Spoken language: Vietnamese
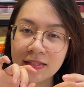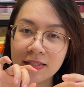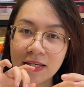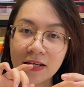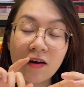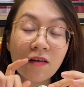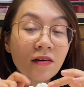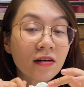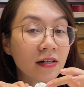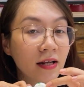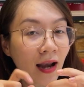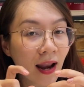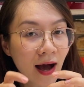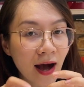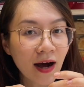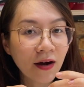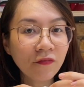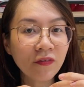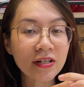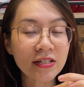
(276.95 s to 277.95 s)
chỉ có người
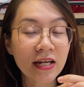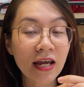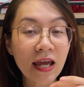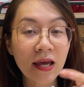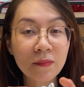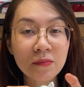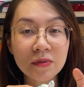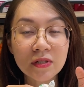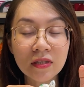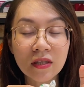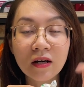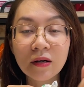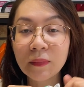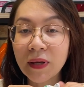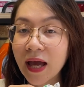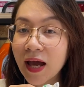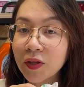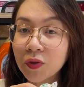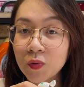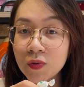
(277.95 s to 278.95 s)
lớn và trẻ em từ
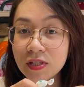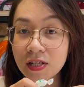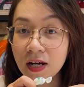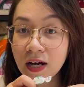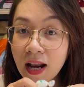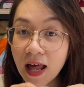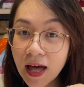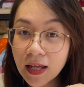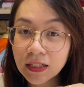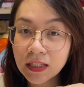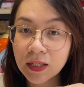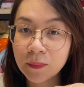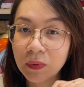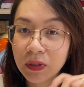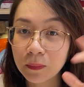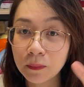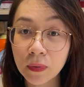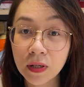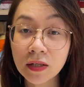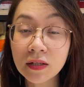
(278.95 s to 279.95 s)
12 tuổi trở lên thì
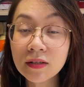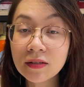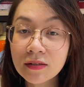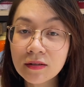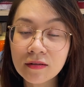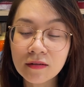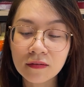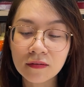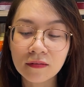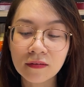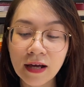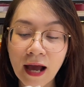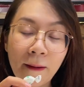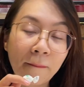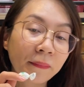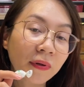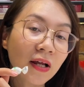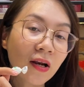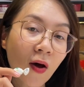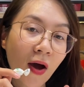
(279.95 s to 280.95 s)
mình mới được
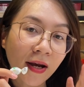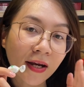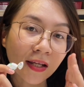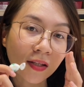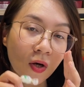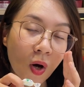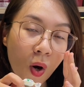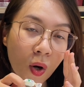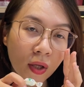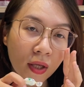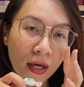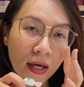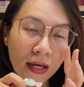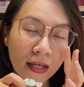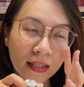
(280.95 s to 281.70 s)
ngậm cái loại này thôi